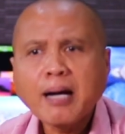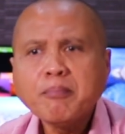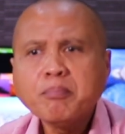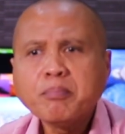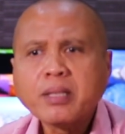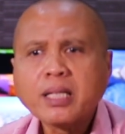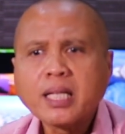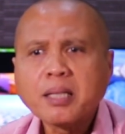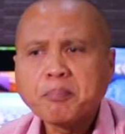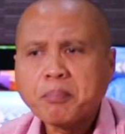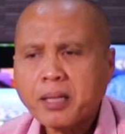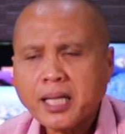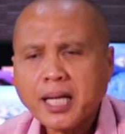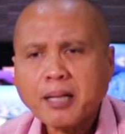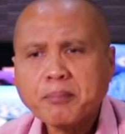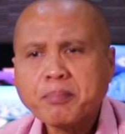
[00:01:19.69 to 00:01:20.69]
ambil
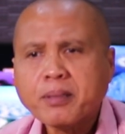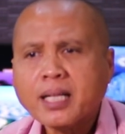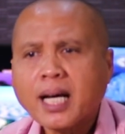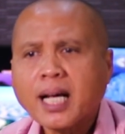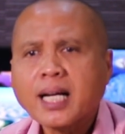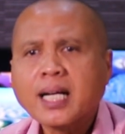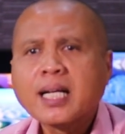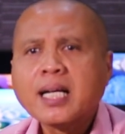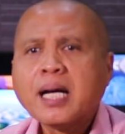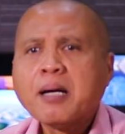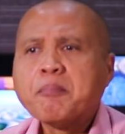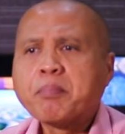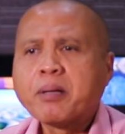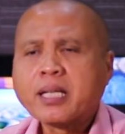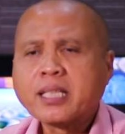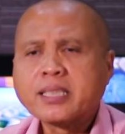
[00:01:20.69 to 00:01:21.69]
benar-benar
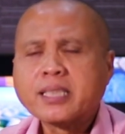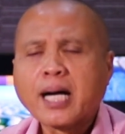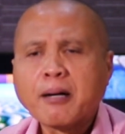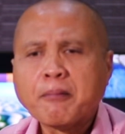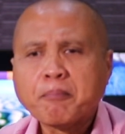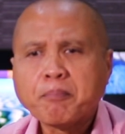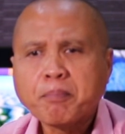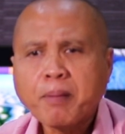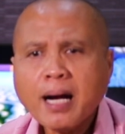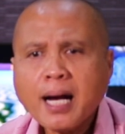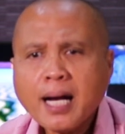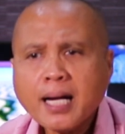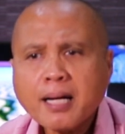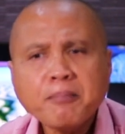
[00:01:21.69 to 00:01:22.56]
berdampak